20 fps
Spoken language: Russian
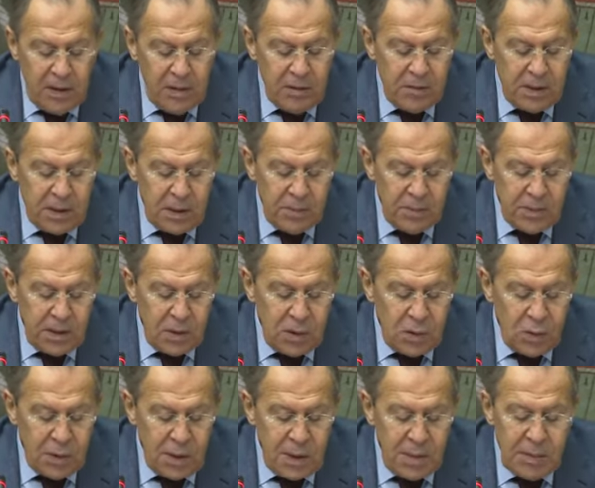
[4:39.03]
в этом
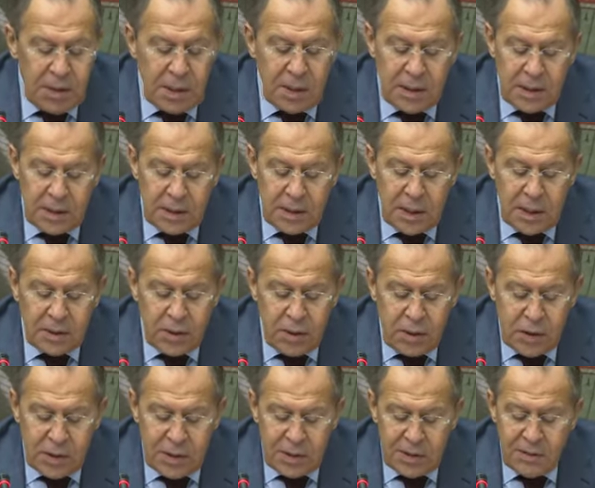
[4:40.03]
году для молодых
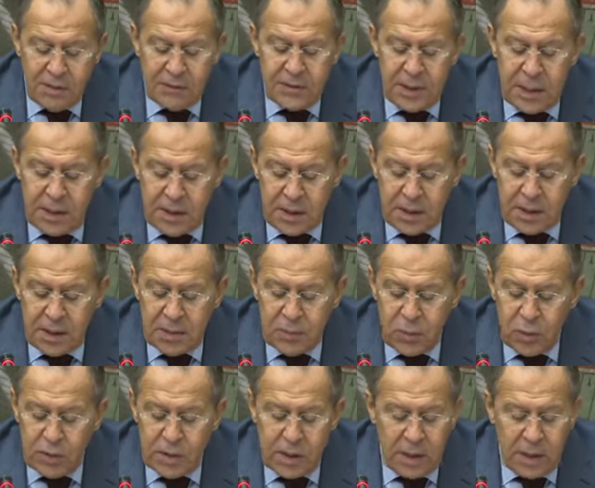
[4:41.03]
соотечественников в третий раз будет